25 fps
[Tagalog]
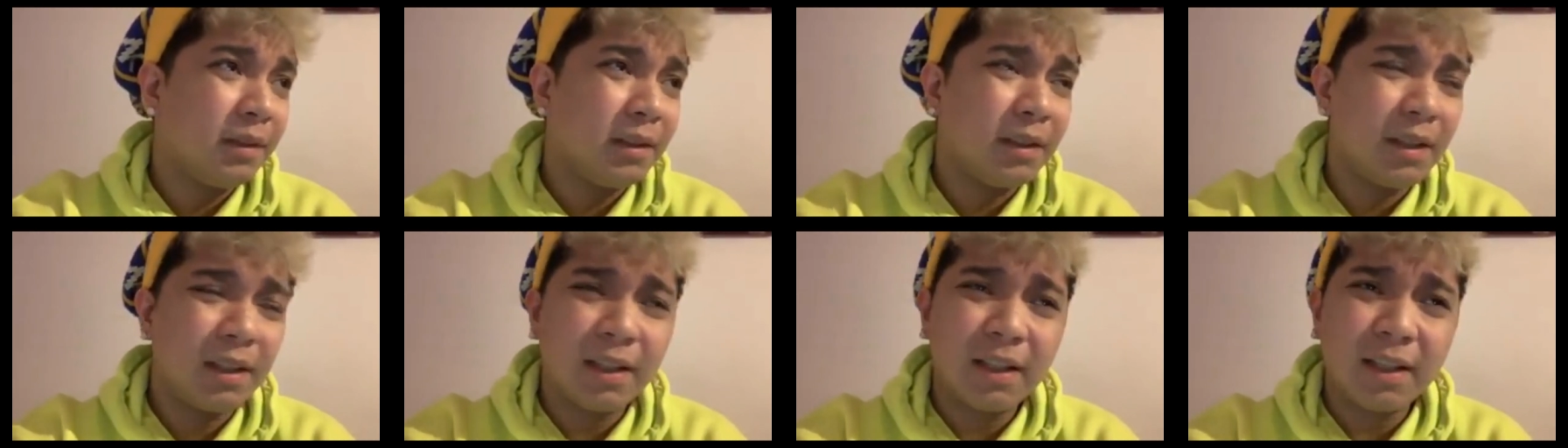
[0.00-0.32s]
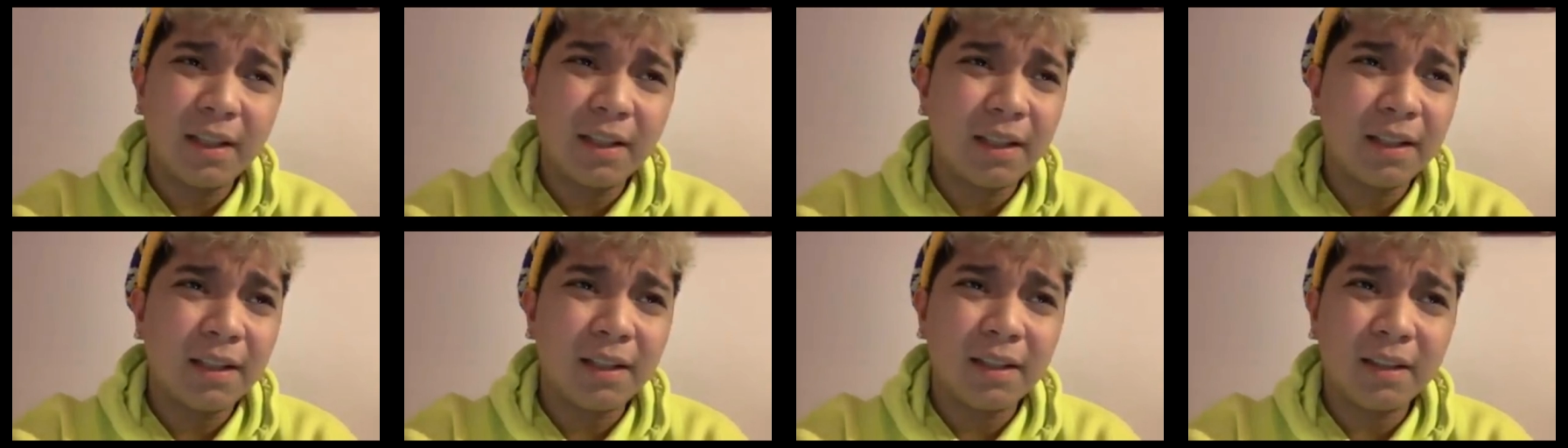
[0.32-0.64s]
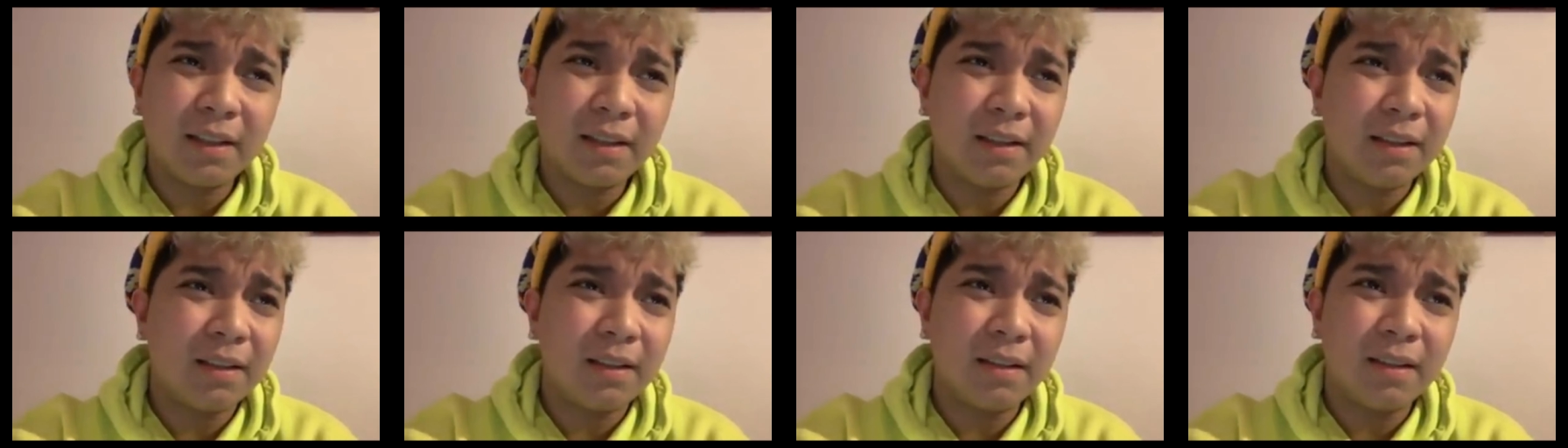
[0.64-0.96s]

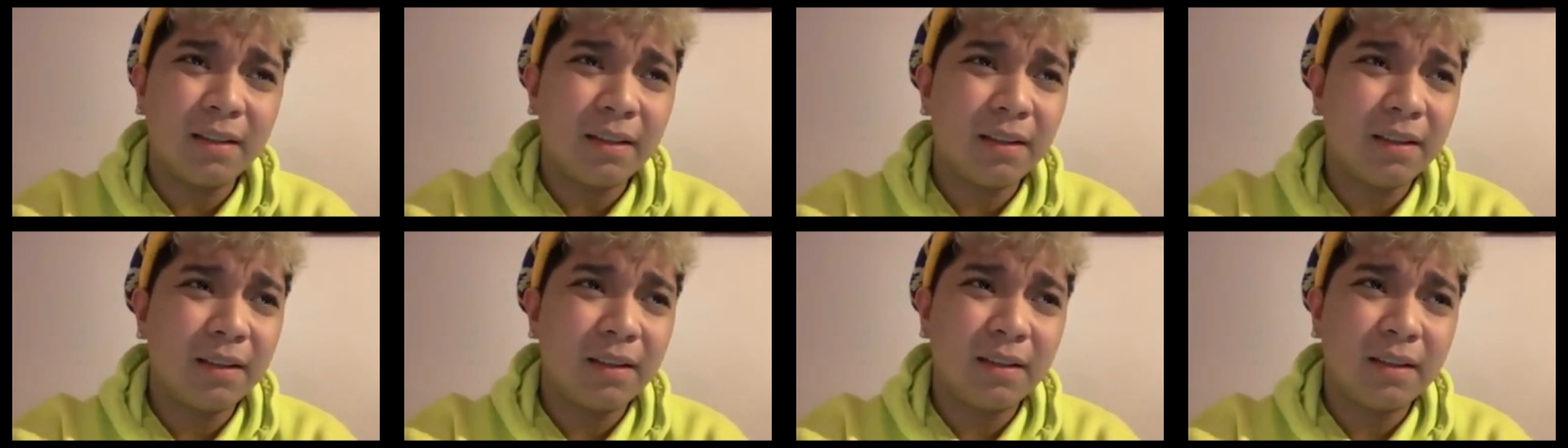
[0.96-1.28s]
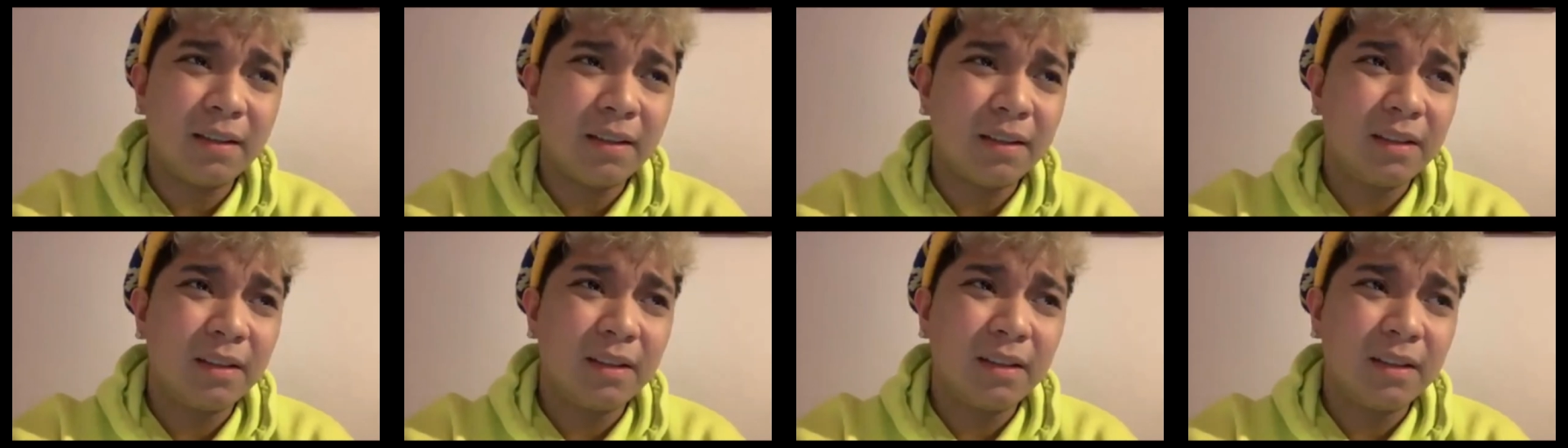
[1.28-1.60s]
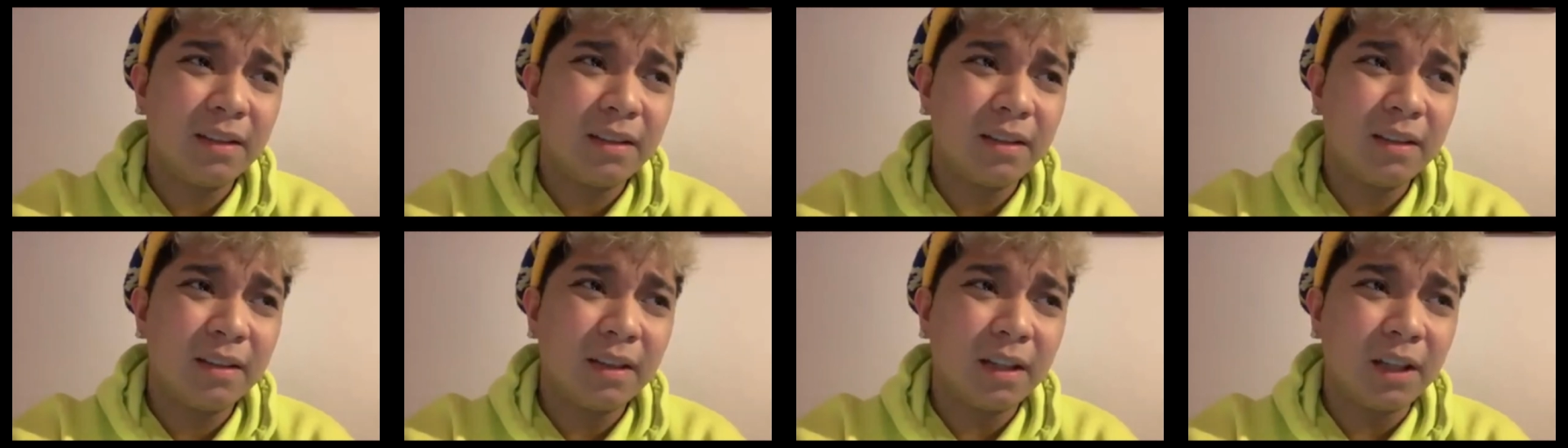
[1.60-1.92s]
And
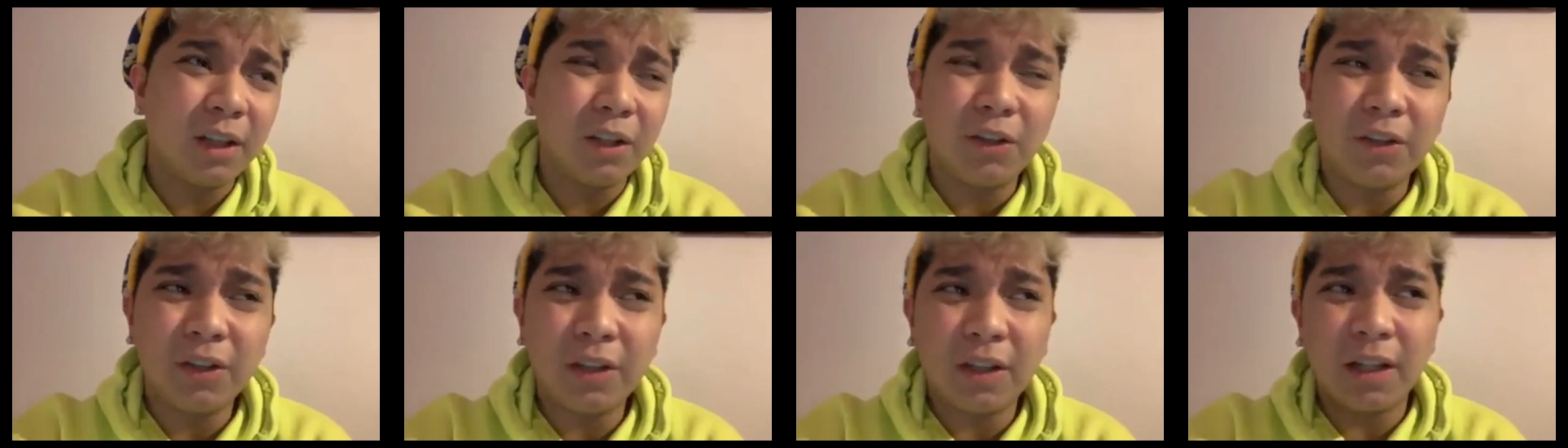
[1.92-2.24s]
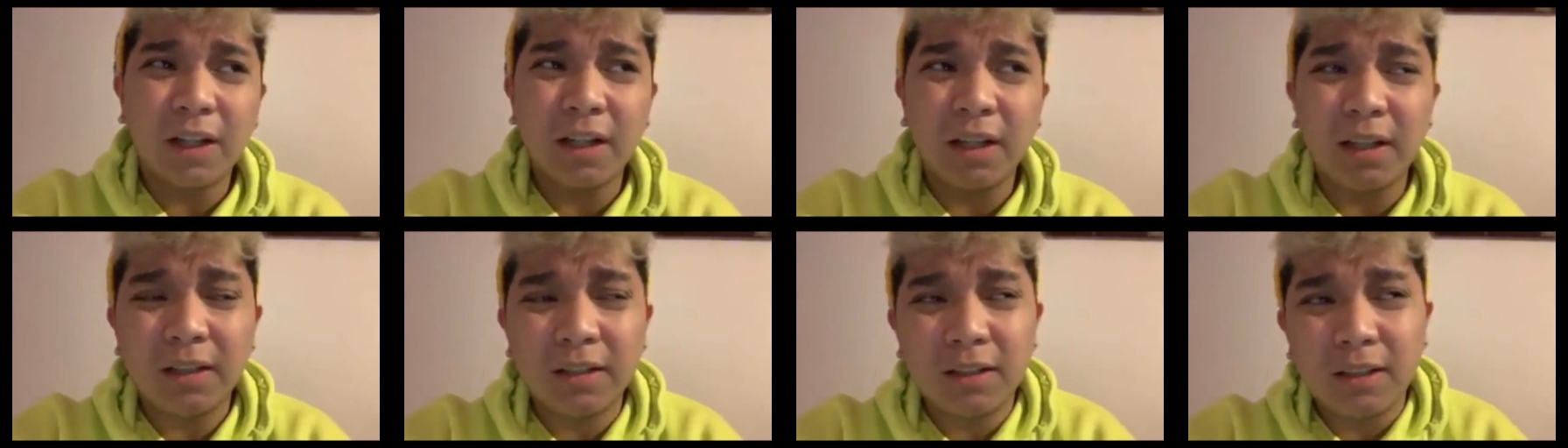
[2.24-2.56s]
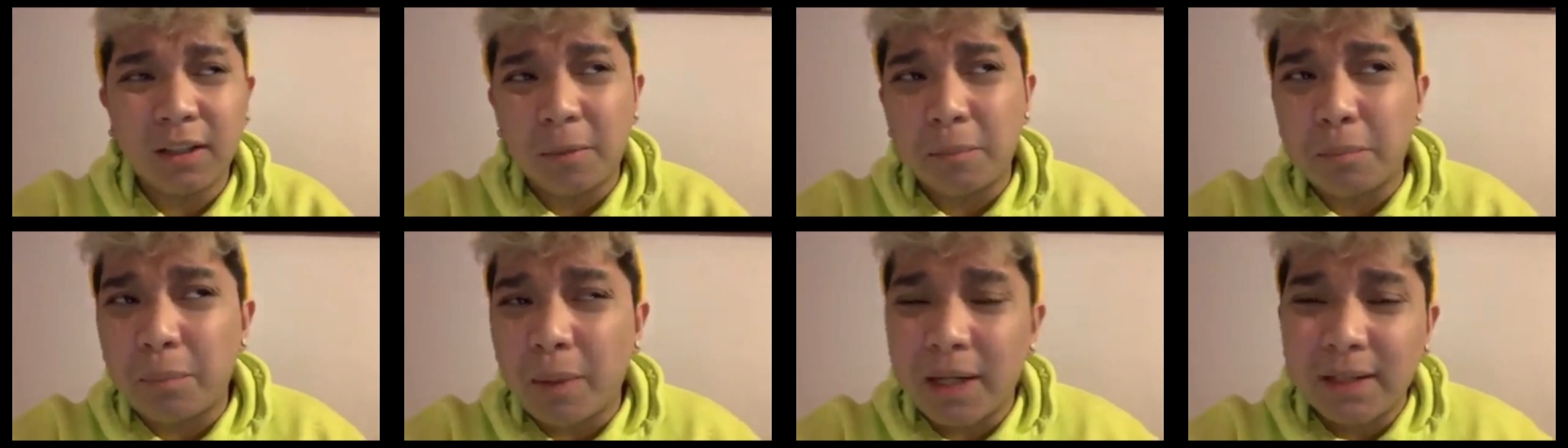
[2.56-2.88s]
ayun nga,
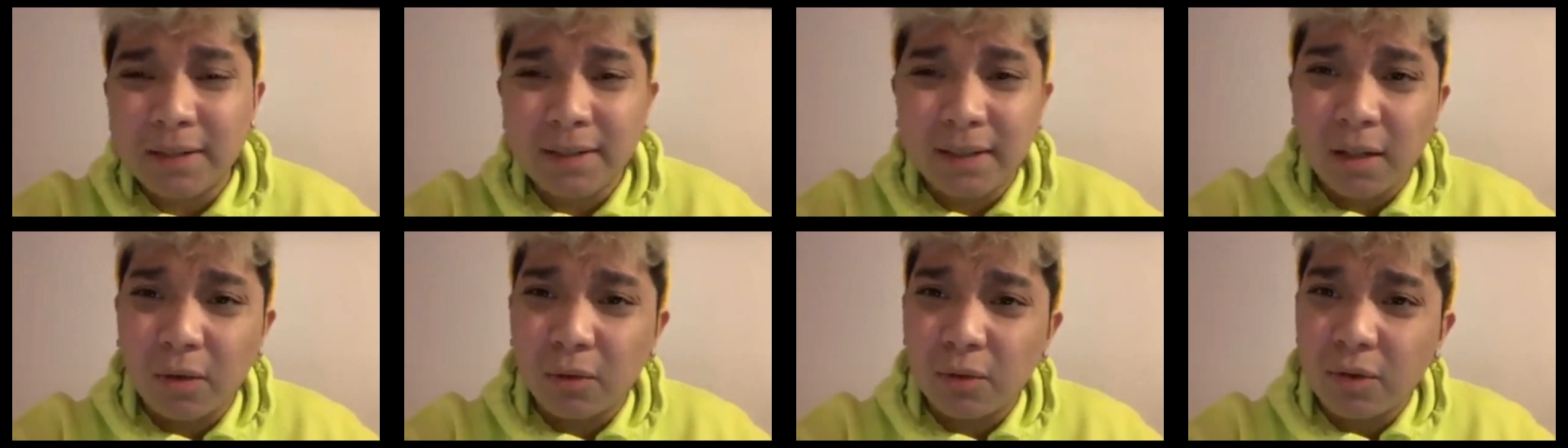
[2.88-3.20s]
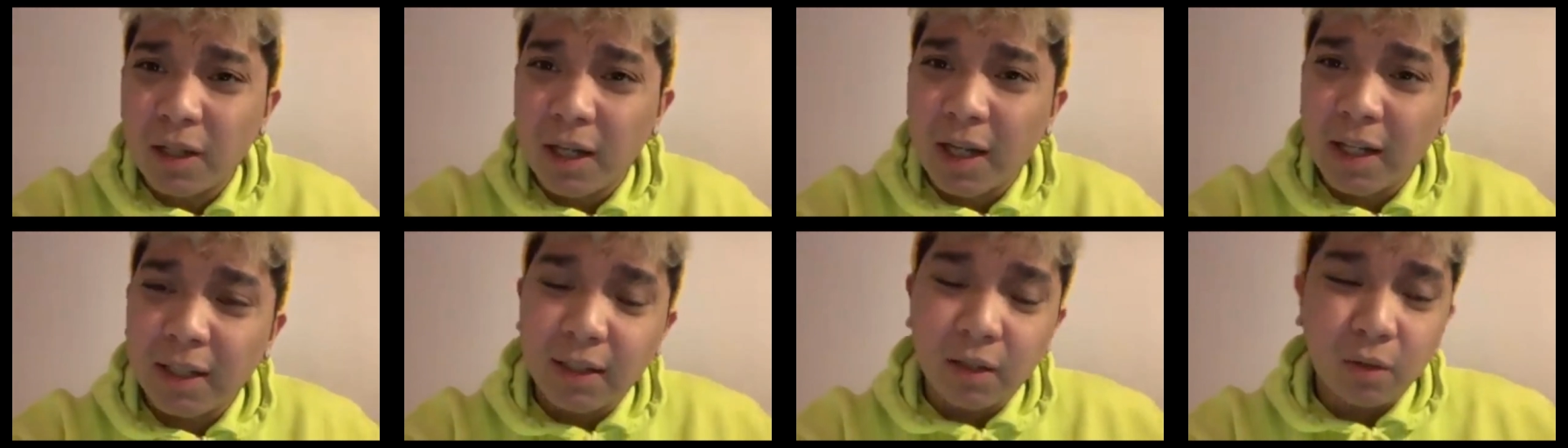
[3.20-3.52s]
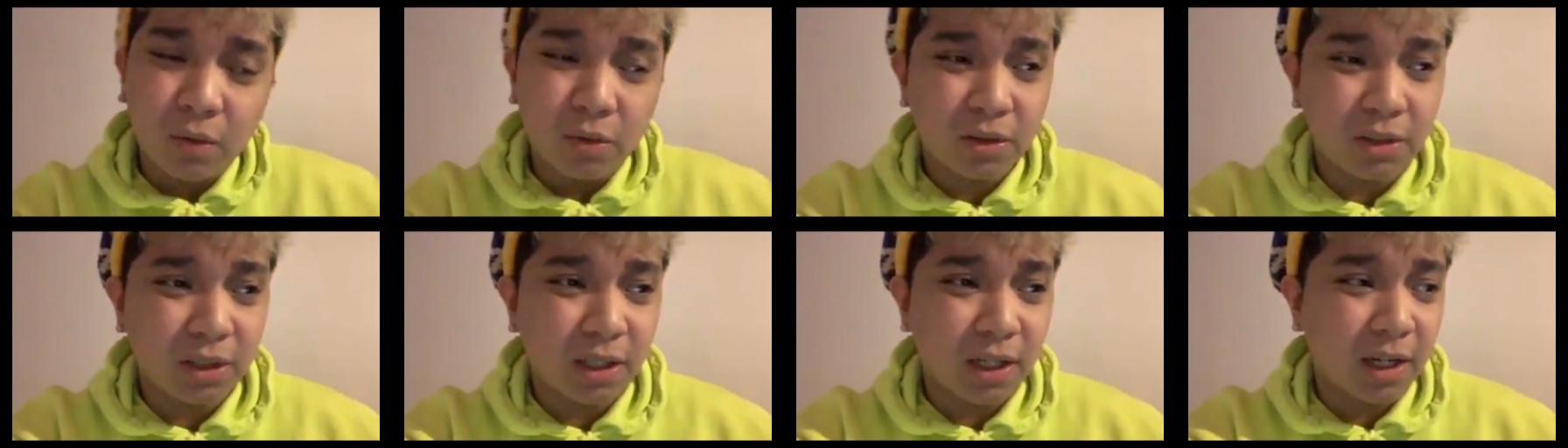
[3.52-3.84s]
nag-pass out nga daw
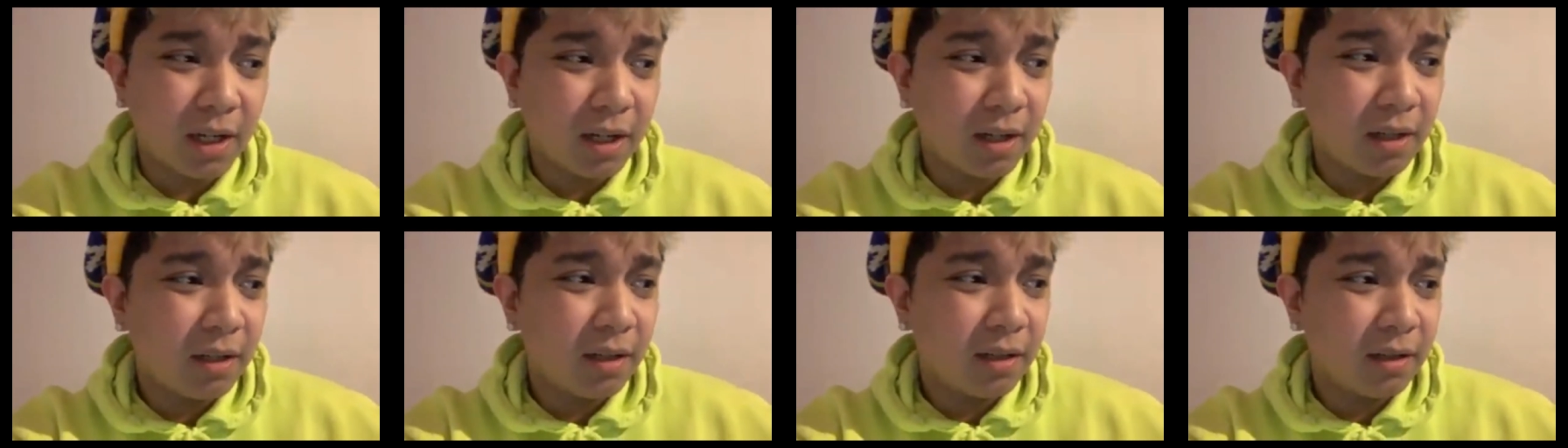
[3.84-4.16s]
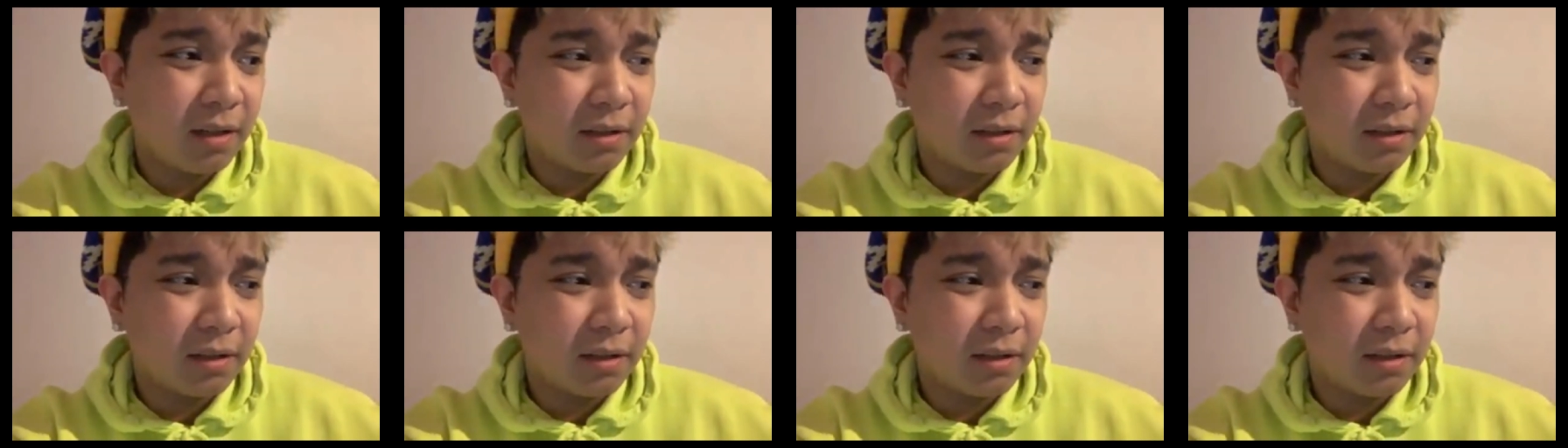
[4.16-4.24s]
siya.